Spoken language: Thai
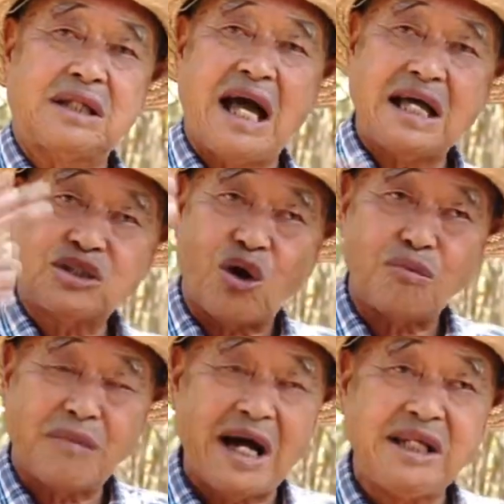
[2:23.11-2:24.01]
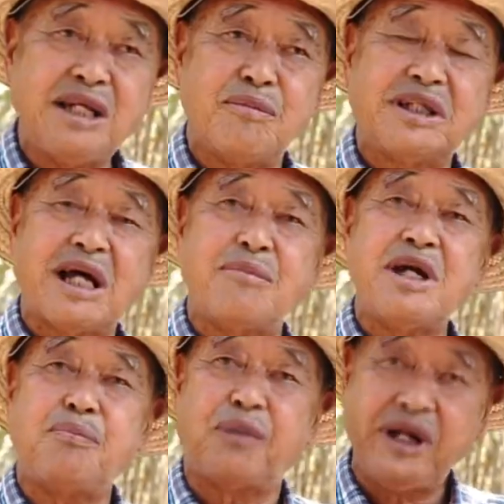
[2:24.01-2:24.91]
ถ้าสองใบนี่มัน
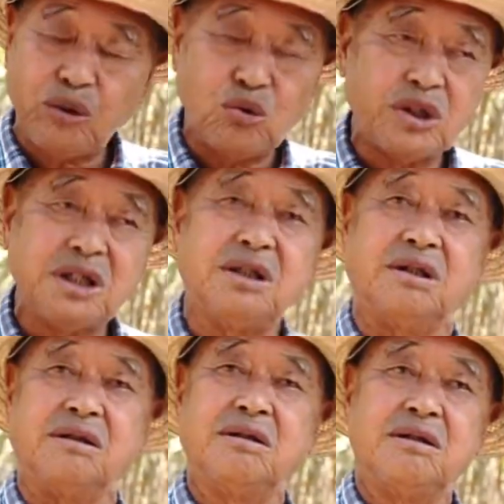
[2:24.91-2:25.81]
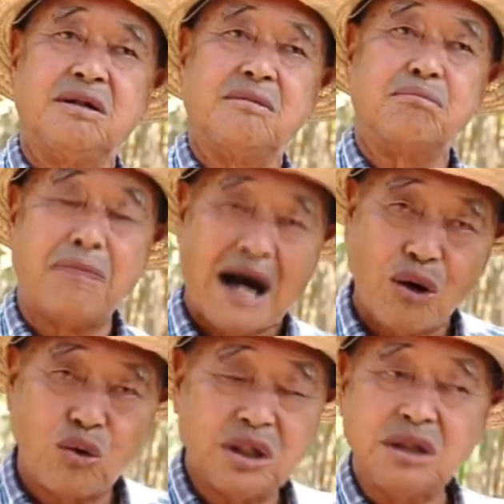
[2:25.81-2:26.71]
ทำให้พลิ้วขึ้น
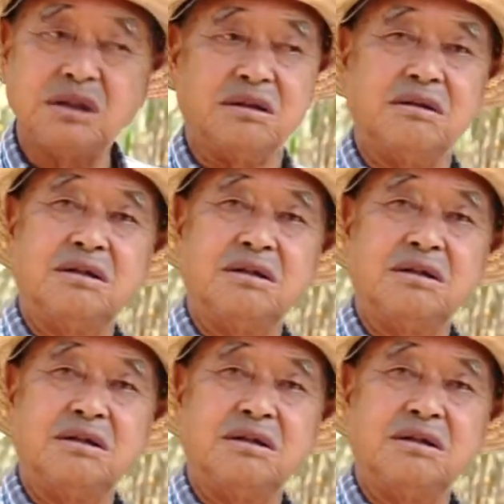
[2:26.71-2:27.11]
เบาขึ้น